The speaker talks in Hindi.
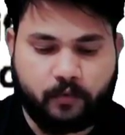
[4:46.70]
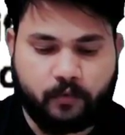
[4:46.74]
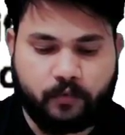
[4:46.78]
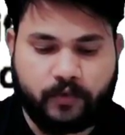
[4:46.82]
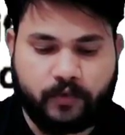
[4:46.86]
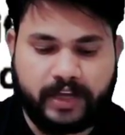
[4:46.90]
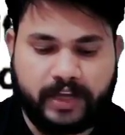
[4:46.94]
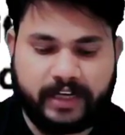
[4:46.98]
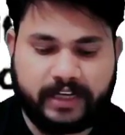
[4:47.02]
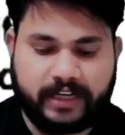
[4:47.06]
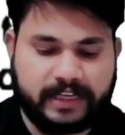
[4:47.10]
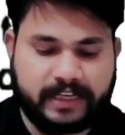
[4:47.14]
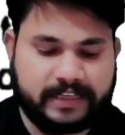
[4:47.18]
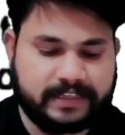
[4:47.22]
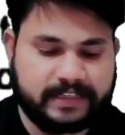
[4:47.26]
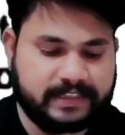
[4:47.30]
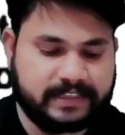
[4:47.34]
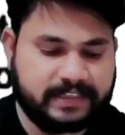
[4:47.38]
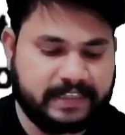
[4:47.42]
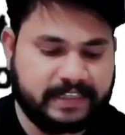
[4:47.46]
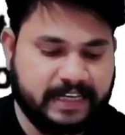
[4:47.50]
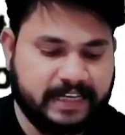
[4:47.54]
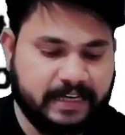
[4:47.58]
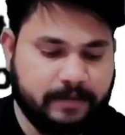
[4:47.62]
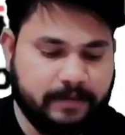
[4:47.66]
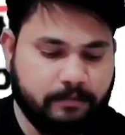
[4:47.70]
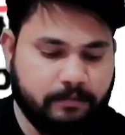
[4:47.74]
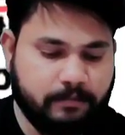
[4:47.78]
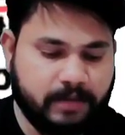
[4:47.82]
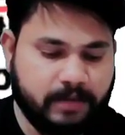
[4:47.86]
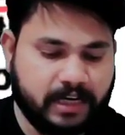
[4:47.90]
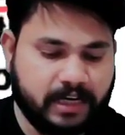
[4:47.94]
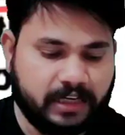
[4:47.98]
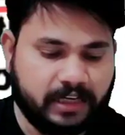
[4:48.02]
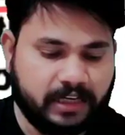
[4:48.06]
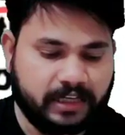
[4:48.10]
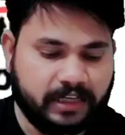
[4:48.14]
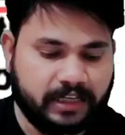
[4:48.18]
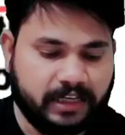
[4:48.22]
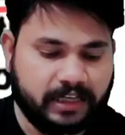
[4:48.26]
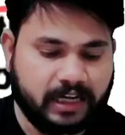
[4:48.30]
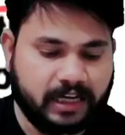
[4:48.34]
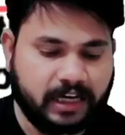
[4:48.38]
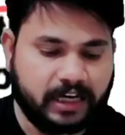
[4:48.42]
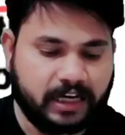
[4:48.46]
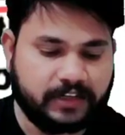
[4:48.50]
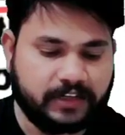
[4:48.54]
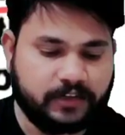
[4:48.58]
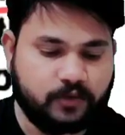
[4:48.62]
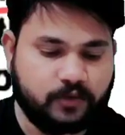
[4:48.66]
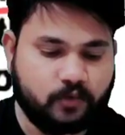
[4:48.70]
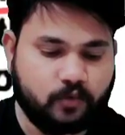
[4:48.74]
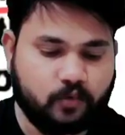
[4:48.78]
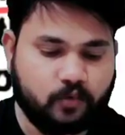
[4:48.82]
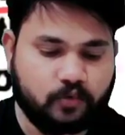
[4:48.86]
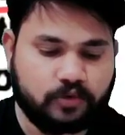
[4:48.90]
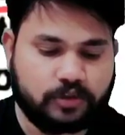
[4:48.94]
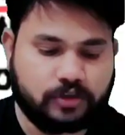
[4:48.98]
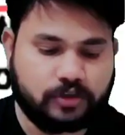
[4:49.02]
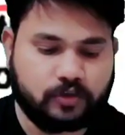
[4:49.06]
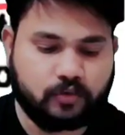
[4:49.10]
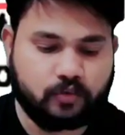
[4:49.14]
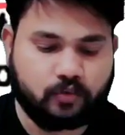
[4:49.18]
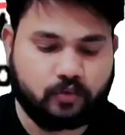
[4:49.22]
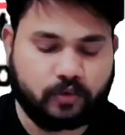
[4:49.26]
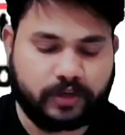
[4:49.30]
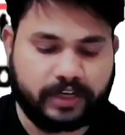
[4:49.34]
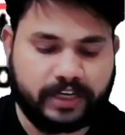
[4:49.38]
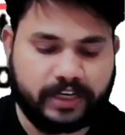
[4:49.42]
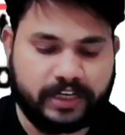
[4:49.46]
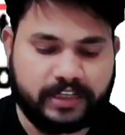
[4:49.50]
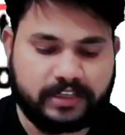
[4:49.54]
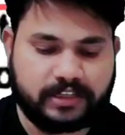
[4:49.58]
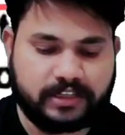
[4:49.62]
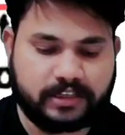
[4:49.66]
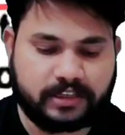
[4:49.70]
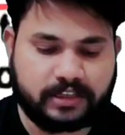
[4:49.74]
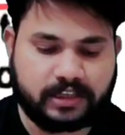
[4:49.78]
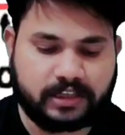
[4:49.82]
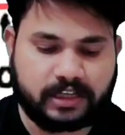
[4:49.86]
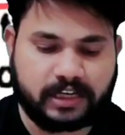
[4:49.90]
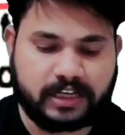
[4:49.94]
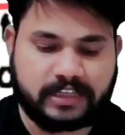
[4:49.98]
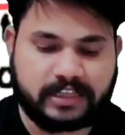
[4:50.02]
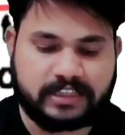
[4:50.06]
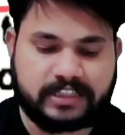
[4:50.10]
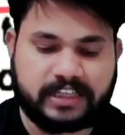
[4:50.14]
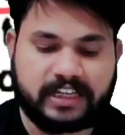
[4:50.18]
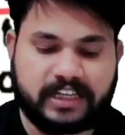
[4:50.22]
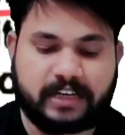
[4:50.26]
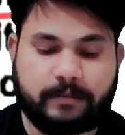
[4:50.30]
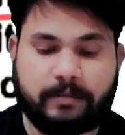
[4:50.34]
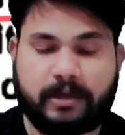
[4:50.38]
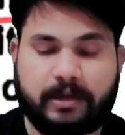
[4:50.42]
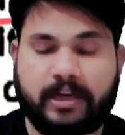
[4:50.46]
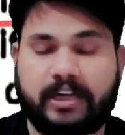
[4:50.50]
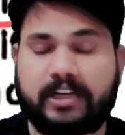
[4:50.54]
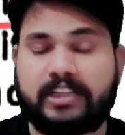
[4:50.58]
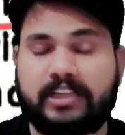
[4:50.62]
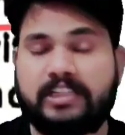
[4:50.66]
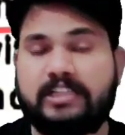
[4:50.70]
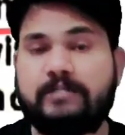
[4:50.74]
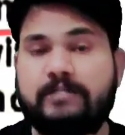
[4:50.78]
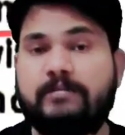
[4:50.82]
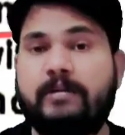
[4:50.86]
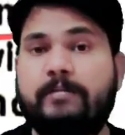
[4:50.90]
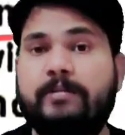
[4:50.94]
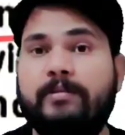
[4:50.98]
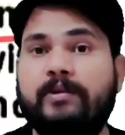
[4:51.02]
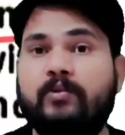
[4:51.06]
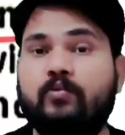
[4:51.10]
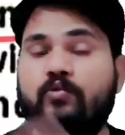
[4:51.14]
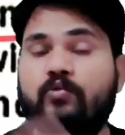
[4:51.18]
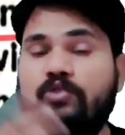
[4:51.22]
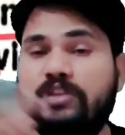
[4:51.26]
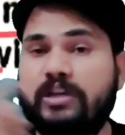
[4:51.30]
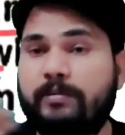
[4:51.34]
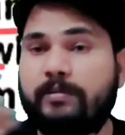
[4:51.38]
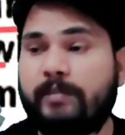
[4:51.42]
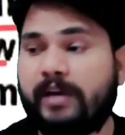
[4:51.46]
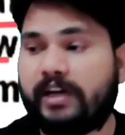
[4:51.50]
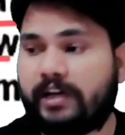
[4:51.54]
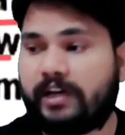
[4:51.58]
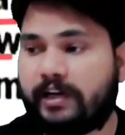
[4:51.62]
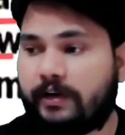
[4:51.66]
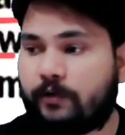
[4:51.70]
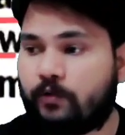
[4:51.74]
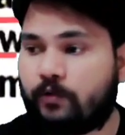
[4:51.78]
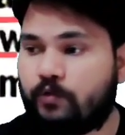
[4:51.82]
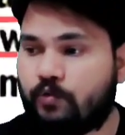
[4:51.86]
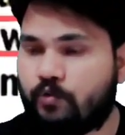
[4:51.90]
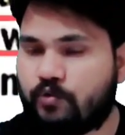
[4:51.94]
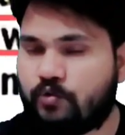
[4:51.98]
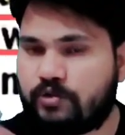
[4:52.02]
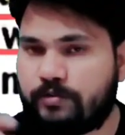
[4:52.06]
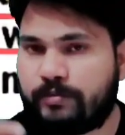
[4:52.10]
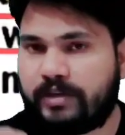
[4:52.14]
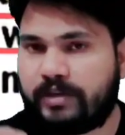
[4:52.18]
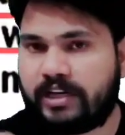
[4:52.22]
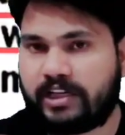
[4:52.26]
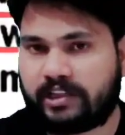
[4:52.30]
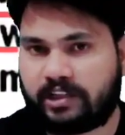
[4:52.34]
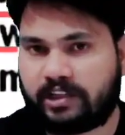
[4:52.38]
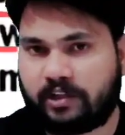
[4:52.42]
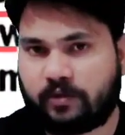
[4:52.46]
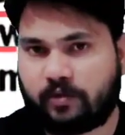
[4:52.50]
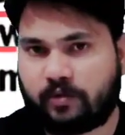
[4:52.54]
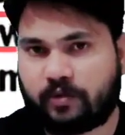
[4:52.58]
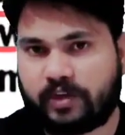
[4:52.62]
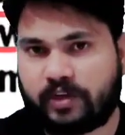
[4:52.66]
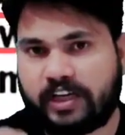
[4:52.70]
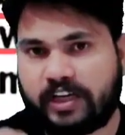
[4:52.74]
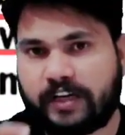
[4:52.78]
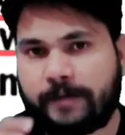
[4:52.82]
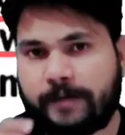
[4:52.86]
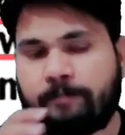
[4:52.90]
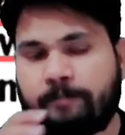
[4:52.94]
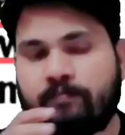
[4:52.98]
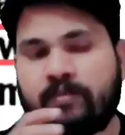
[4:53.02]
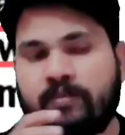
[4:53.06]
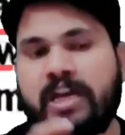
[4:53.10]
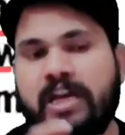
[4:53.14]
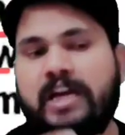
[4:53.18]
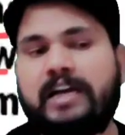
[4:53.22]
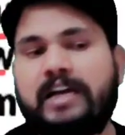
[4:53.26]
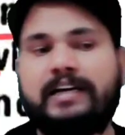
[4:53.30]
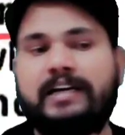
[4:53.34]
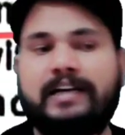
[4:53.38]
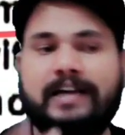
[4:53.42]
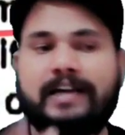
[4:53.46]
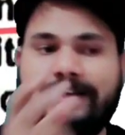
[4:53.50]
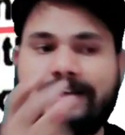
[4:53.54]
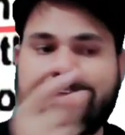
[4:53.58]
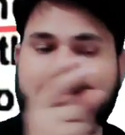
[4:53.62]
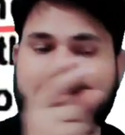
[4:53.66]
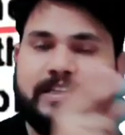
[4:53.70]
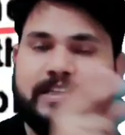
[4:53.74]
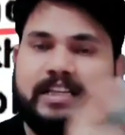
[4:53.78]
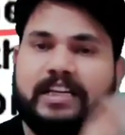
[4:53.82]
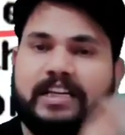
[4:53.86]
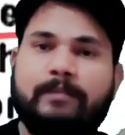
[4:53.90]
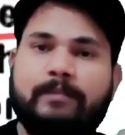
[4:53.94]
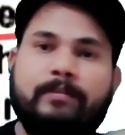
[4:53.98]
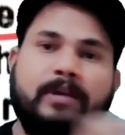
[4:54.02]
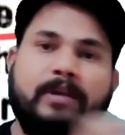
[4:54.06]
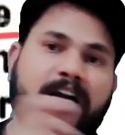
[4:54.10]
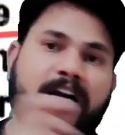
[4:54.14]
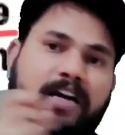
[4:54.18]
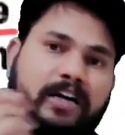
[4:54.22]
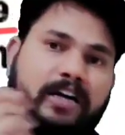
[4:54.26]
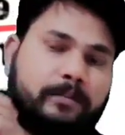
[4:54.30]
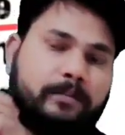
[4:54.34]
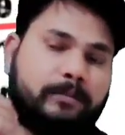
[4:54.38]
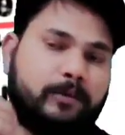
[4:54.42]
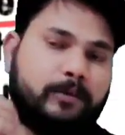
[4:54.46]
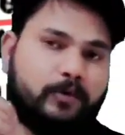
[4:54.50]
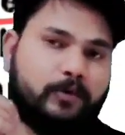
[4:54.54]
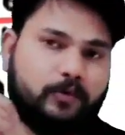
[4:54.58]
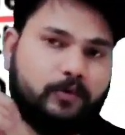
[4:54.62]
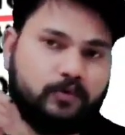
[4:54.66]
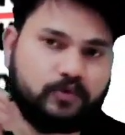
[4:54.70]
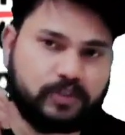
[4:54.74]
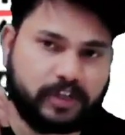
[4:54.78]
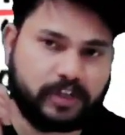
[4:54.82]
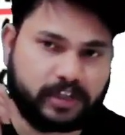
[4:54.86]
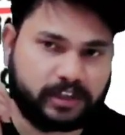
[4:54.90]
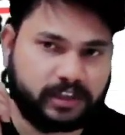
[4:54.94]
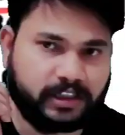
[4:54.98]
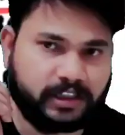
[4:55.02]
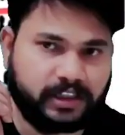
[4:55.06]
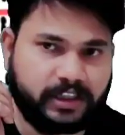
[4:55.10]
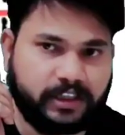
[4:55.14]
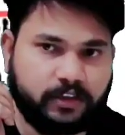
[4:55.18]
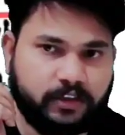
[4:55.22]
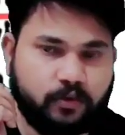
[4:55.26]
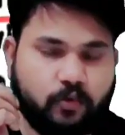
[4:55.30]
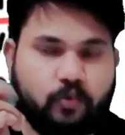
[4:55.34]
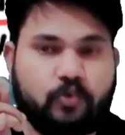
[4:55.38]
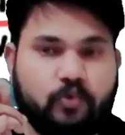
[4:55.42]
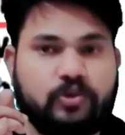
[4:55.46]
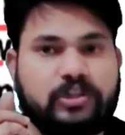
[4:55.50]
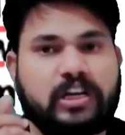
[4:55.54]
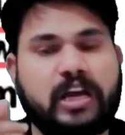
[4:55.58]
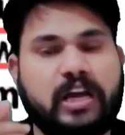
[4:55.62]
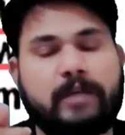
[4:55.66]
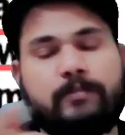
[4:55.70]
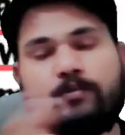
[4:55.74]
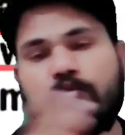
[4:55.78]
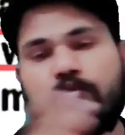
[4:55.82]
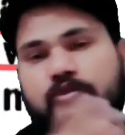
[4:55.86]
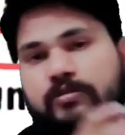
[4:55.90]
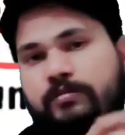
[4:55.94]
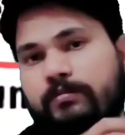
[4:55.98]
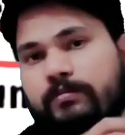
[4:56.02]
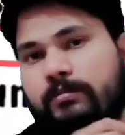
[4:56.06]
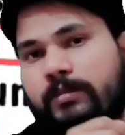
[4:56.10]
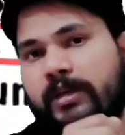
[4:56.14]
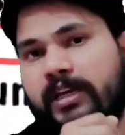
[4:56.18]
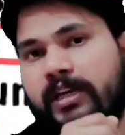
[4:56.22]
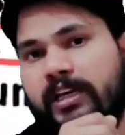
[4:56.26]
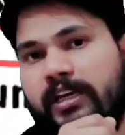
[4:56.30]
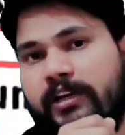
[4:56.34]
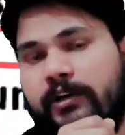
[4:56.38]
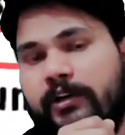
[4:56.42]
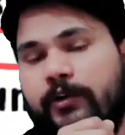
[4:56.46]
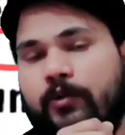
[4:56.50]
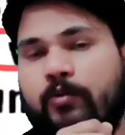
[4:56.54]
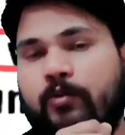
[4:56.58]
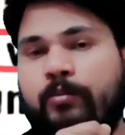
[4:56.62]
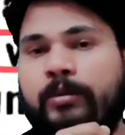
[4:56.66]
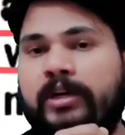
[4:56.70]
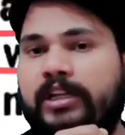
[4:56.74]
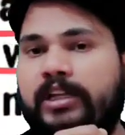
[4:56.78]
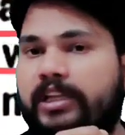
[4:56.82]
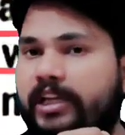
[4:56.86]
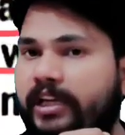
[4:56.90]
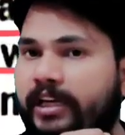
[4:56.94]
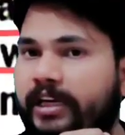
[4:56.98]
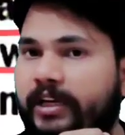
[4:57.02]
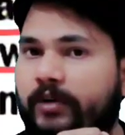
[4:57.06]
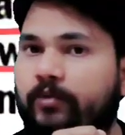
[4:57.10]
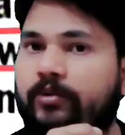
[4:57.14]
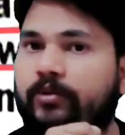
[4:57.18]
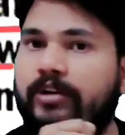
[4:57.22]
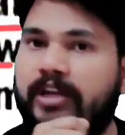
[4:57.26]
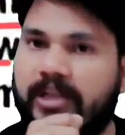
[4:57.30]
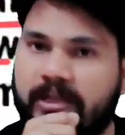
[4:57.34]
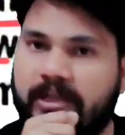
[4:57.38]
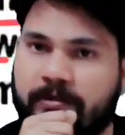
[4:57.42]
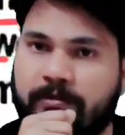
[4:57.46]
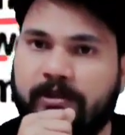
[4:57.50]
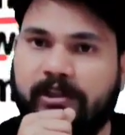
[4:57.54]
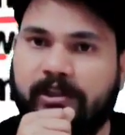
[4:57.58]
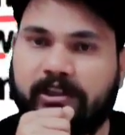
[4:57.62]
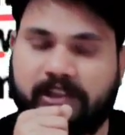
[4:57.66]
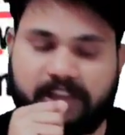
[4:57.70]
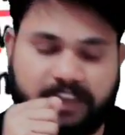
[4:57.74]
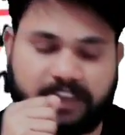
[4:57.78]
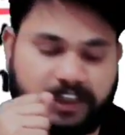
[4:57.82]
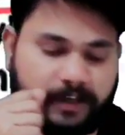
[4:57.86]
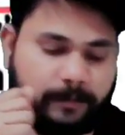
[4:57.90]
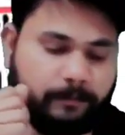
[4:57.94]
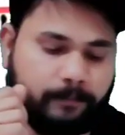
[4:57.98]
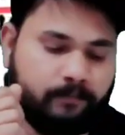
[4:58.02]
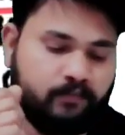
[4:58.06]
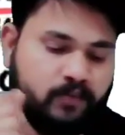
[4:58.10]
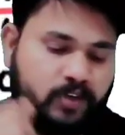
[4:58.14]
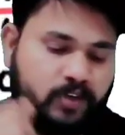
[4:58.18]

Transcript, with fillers: वेन सेम बैक्टीरिया आर यूज टू रेज ट्रांसजेनिक प्लांट जब अपन उसी बैक्टीरिया को यूज में लेते हुए ट्रांसजेनिक प्लांट प्रोड्यूस करते हैं तो उस टाइम में उसमें ट्यूमर देखने को नहीं मिलती है